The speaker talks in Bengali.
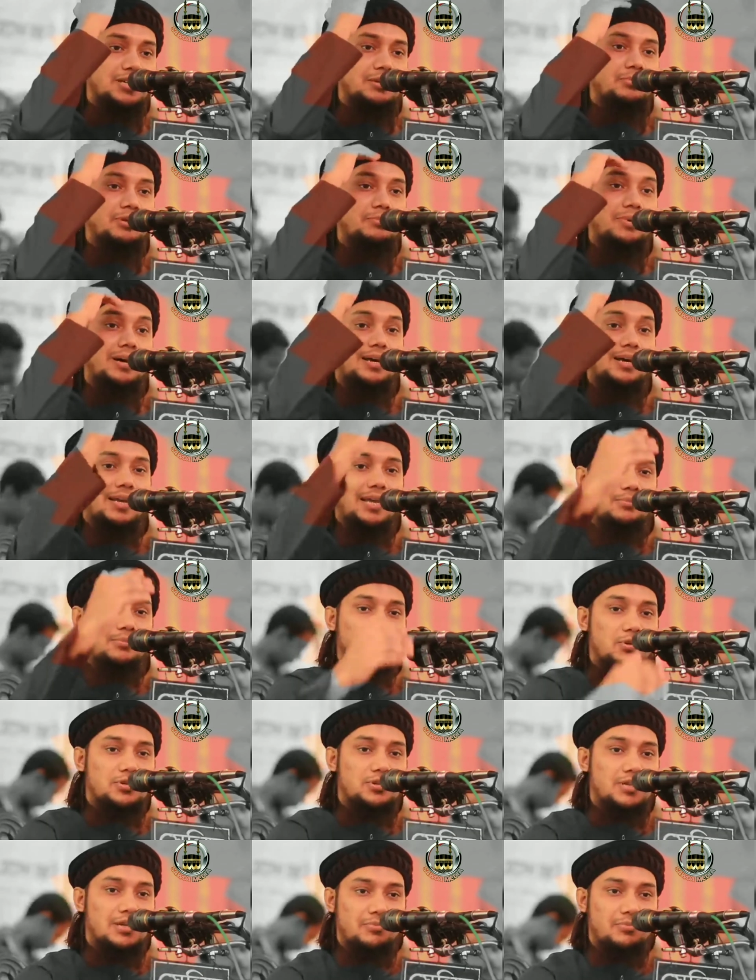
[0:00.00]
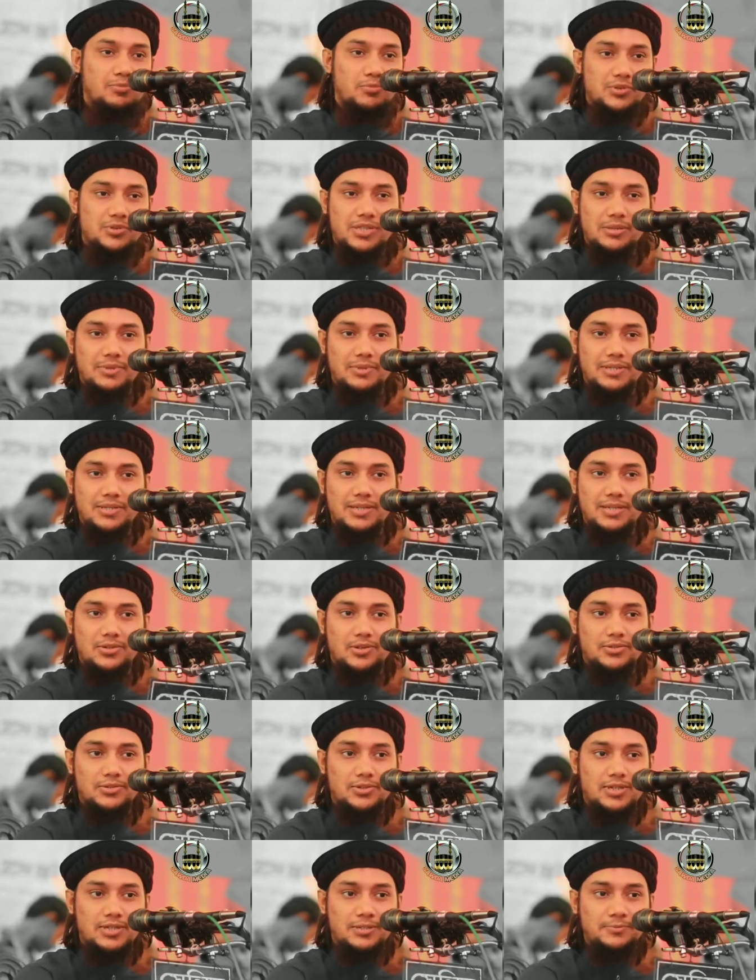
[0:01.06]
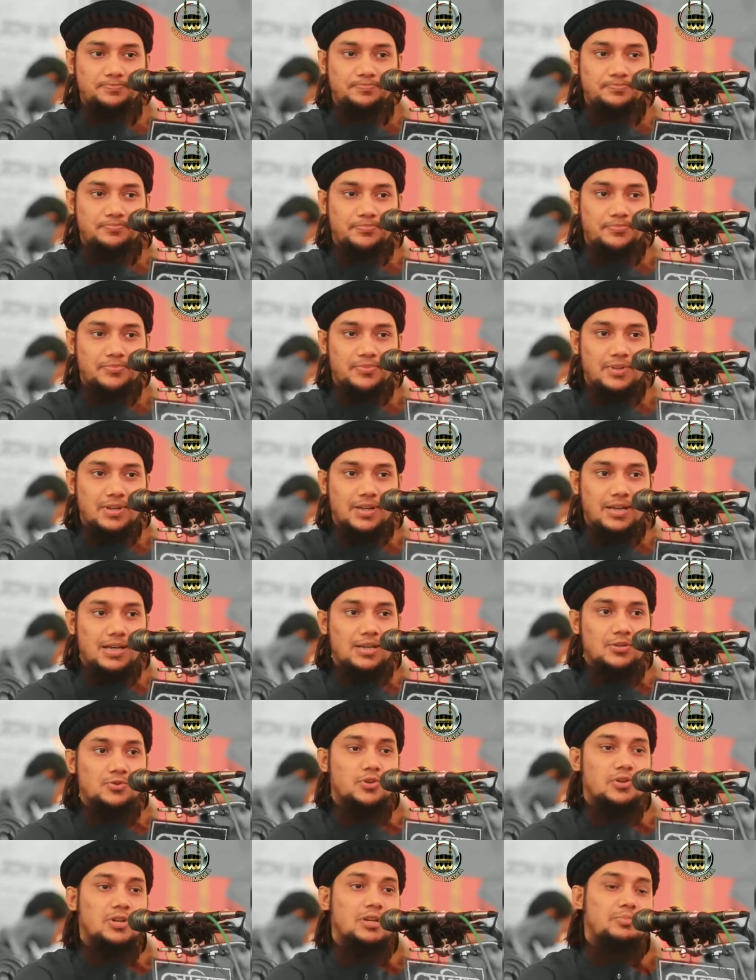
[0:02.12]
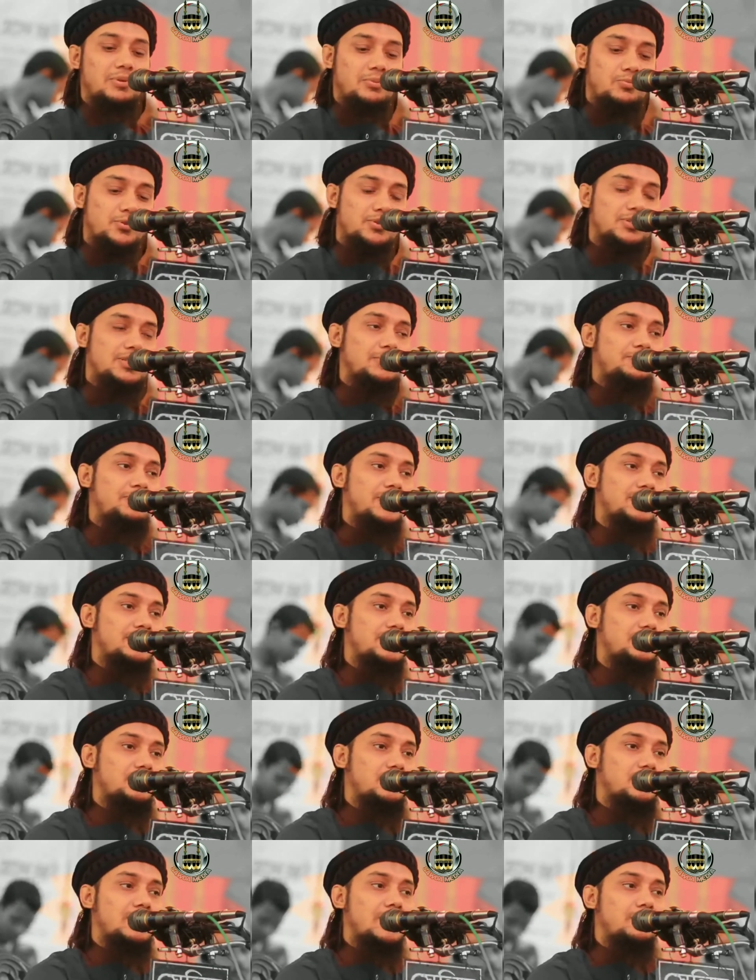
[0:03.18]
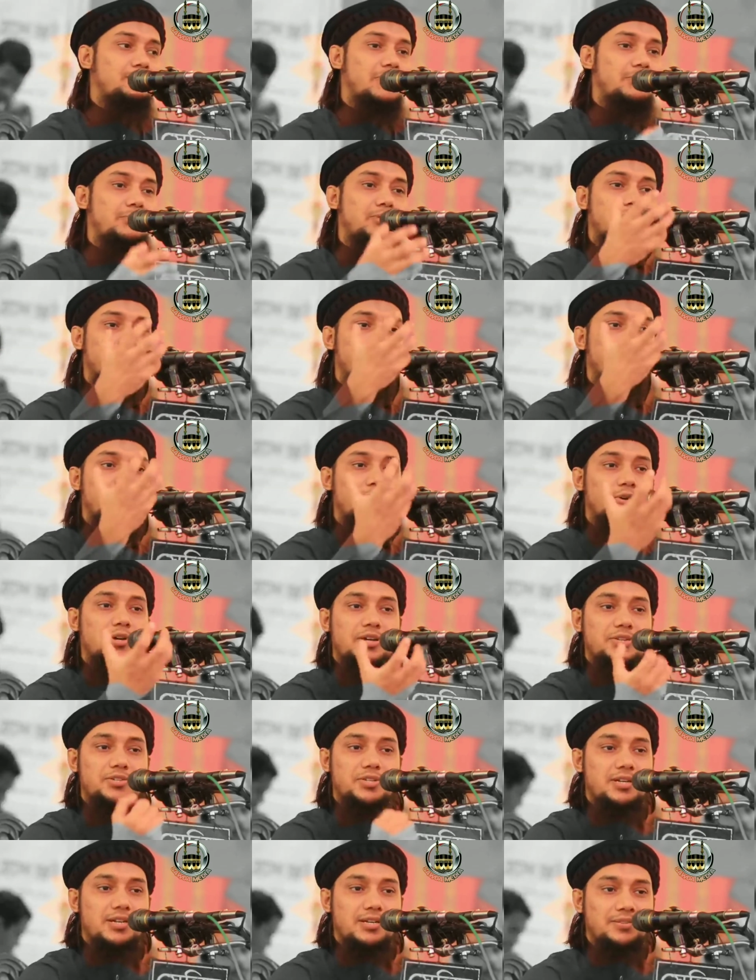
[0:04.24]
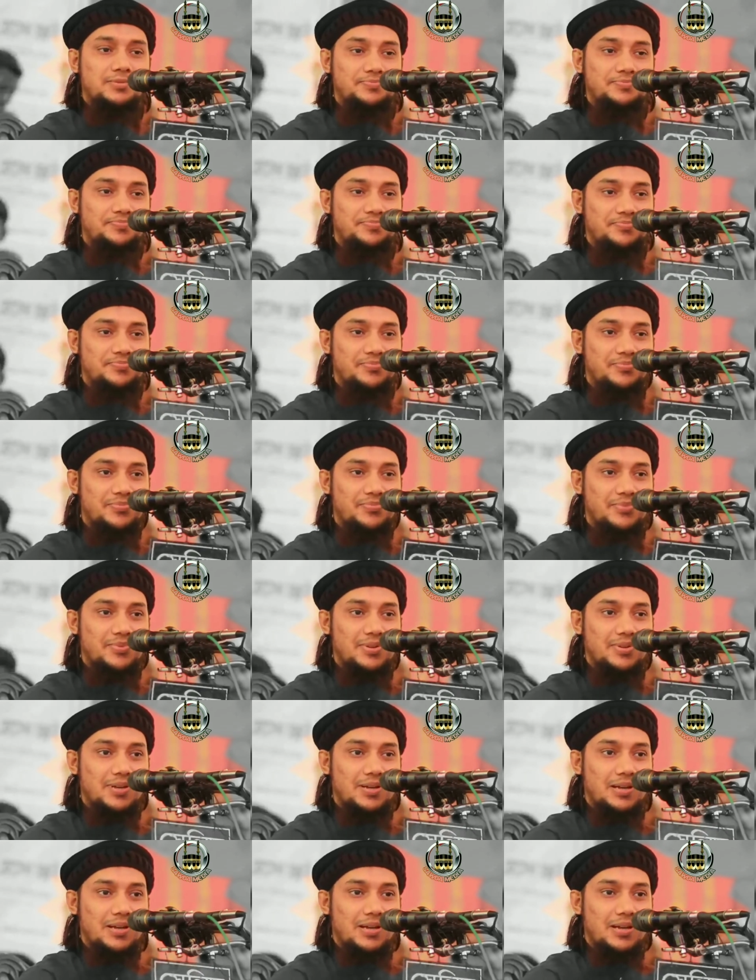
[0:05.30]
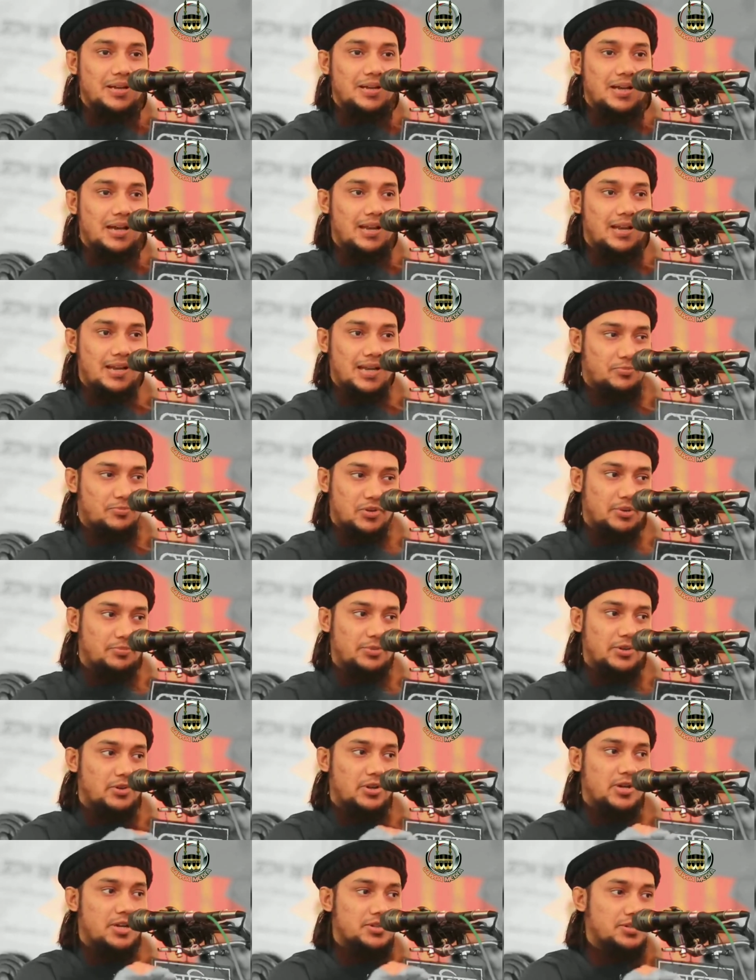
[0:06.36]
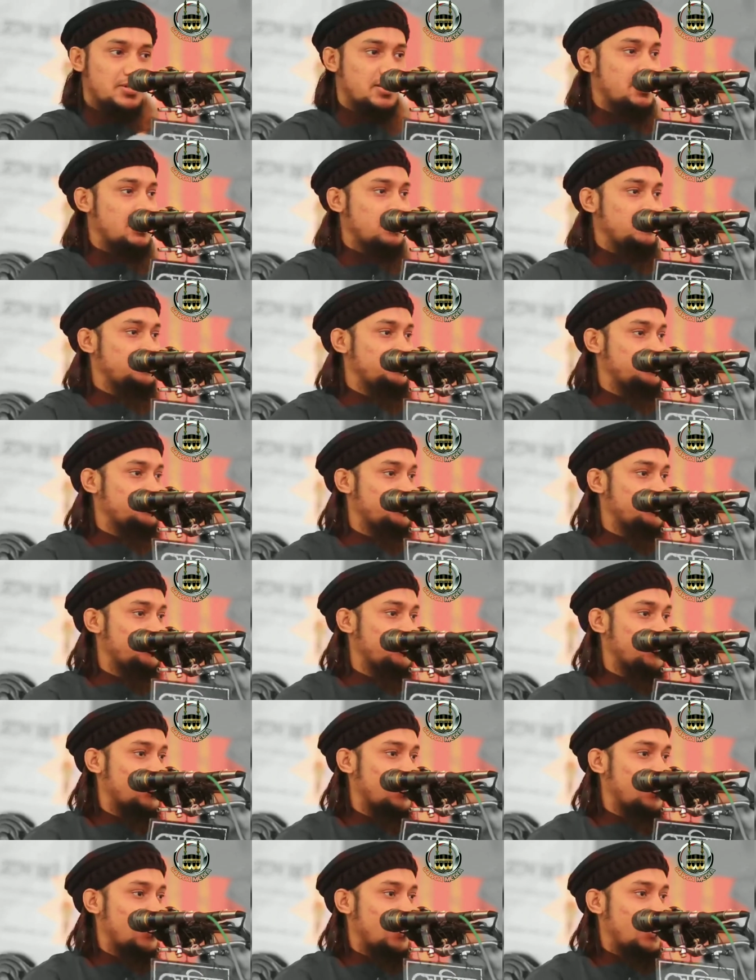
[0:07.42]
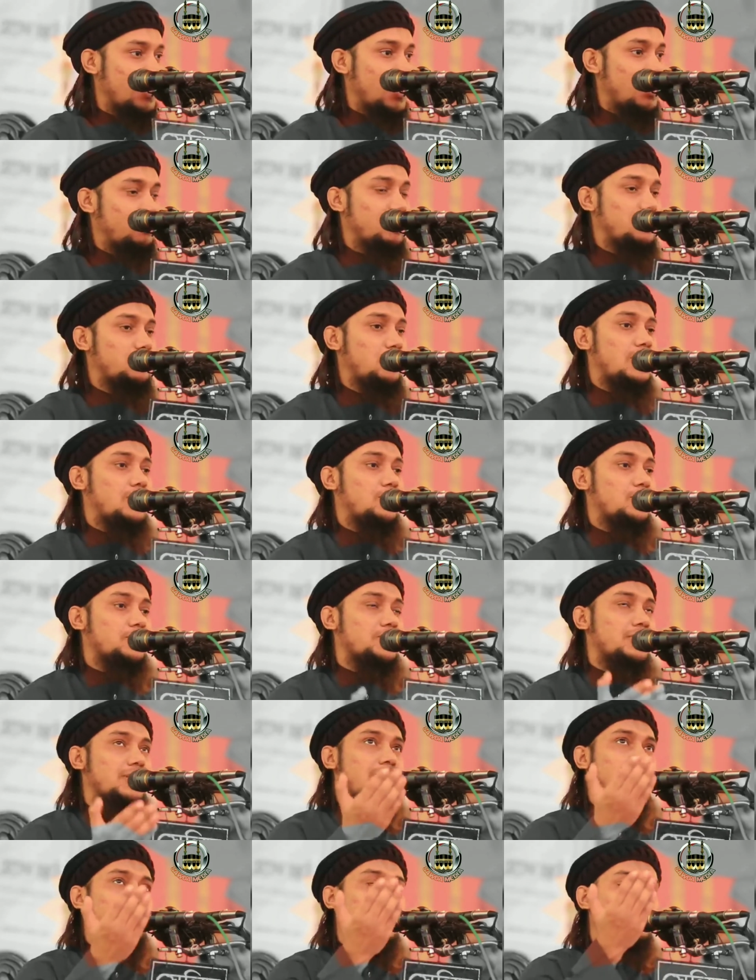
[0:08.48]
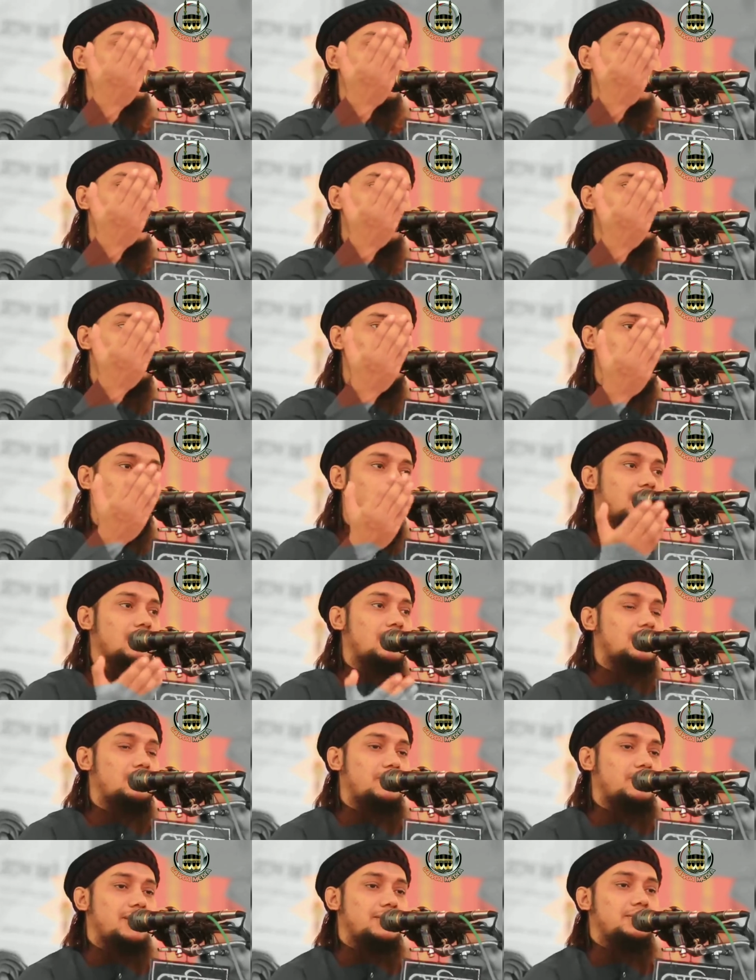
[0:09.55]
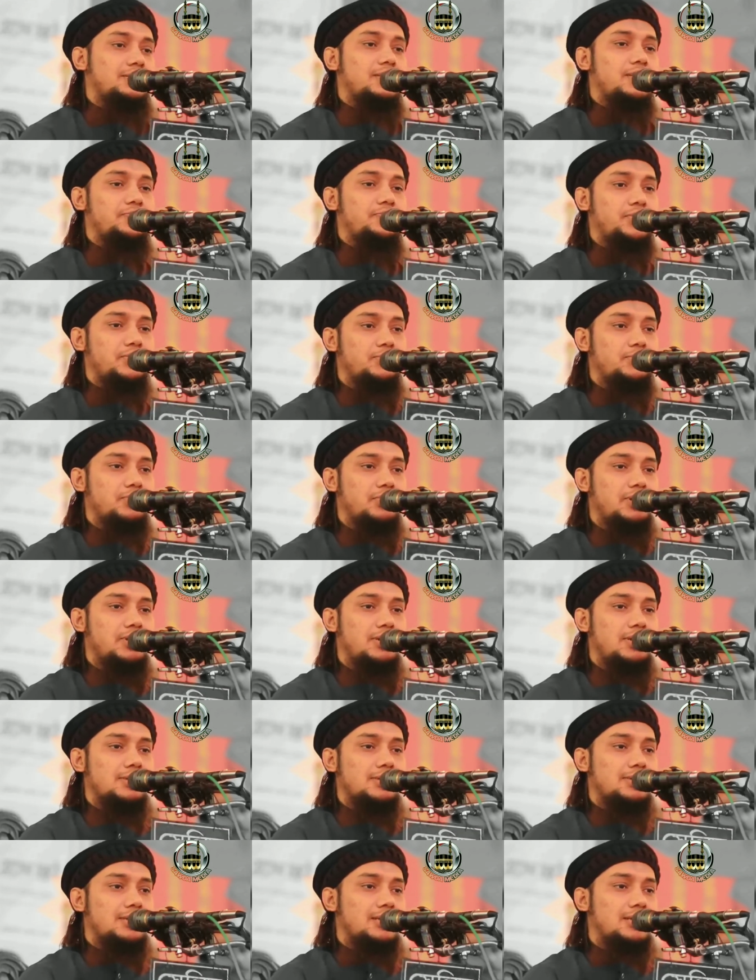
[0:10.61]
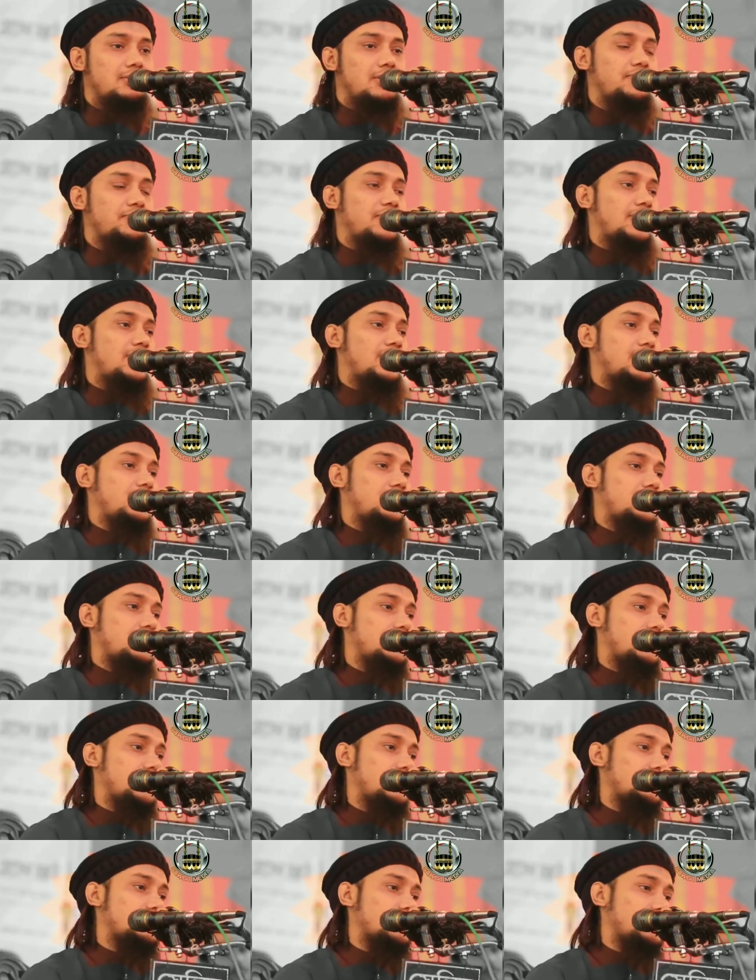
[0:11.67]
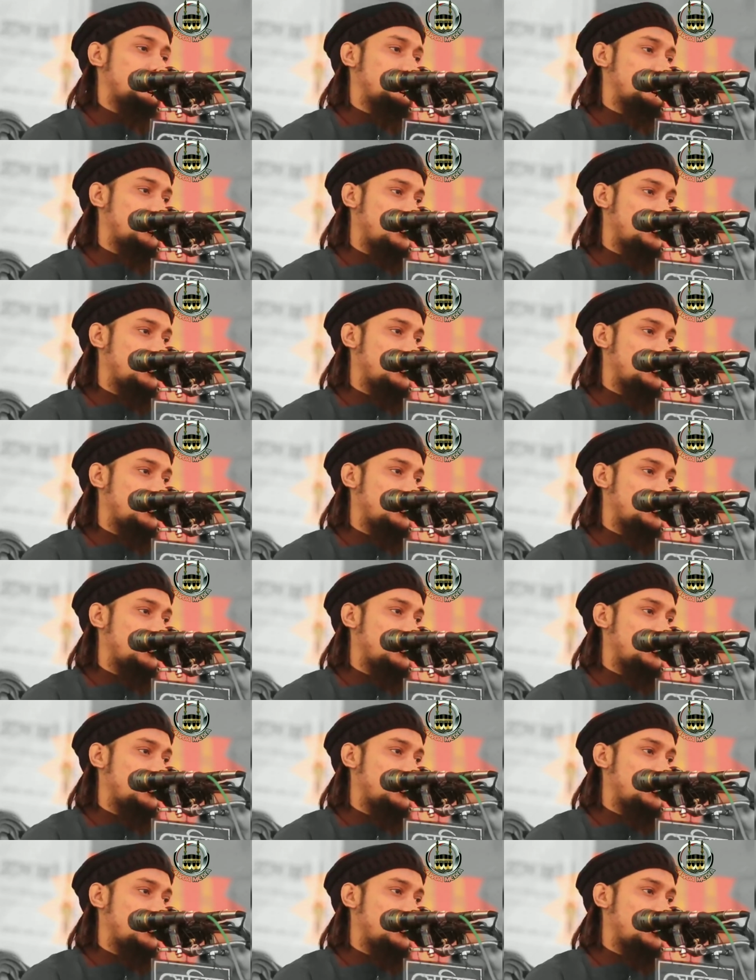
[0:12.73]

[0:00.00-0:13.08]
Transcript: এটা আপনি বাংলায় বলছেন আপনি বুঝতে পারছেন না অর্থটা যখন আপনি বুঝতে পারছেন তখন আপনার ভিতর বিনয় আসছে না আল্লাহর প্রতি বিনয় আসছে না আপনি দোয়া করছেন আল্লাহর কাছে হাত তুলে আল্লাহ ম্যাচিনা দুনিয়া হাসানা ওয়া ফিল হাসানা